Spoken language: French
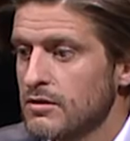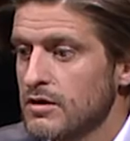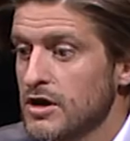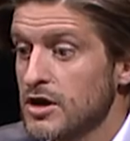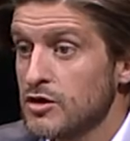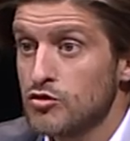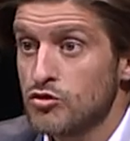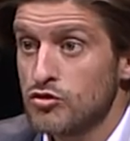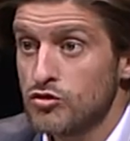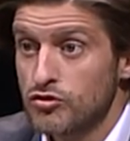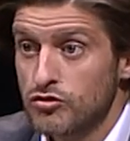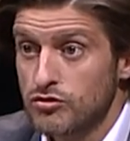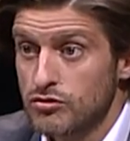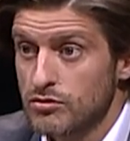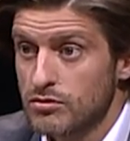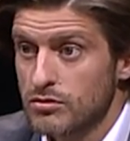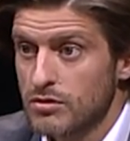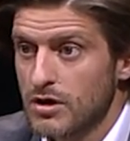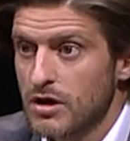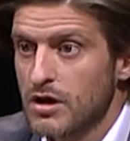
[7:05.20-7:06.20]
et du
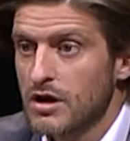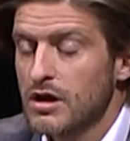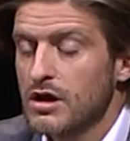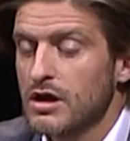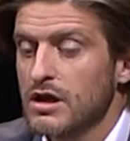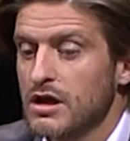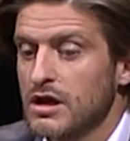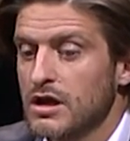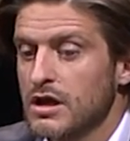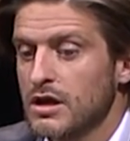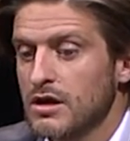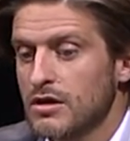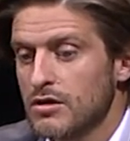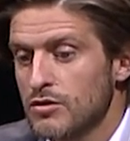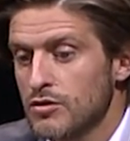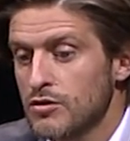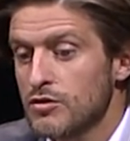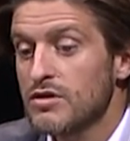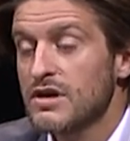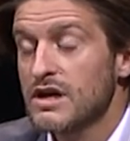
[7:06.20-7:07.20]
luxe. Mhm. Et
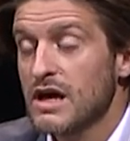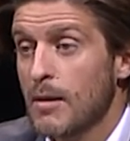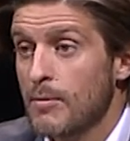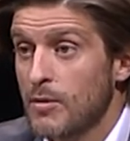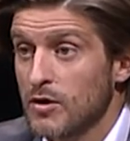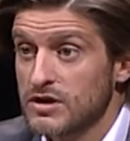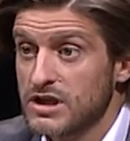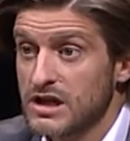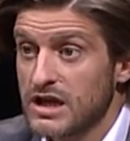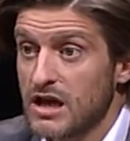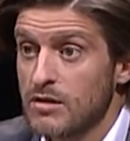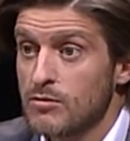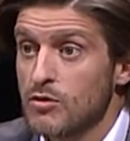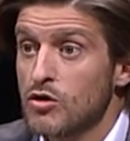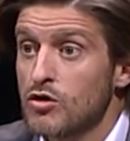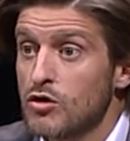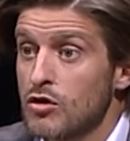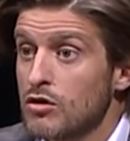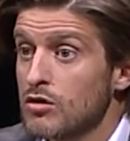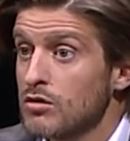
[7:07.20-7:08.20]
eux apportent
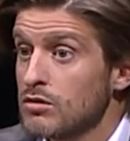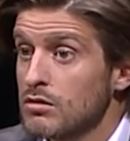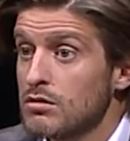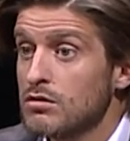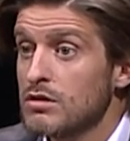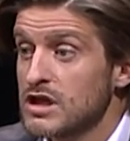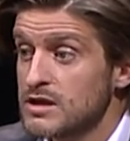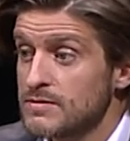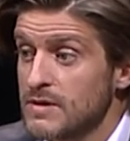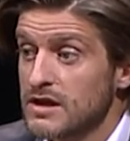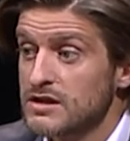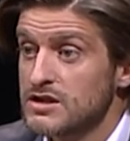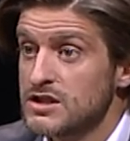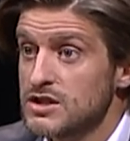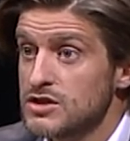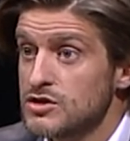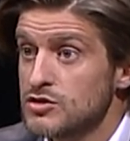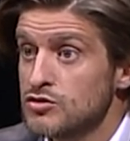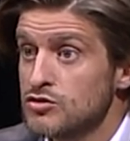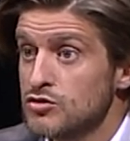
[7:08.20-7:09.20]
également leur
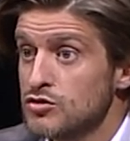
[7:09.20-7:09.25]
expertise,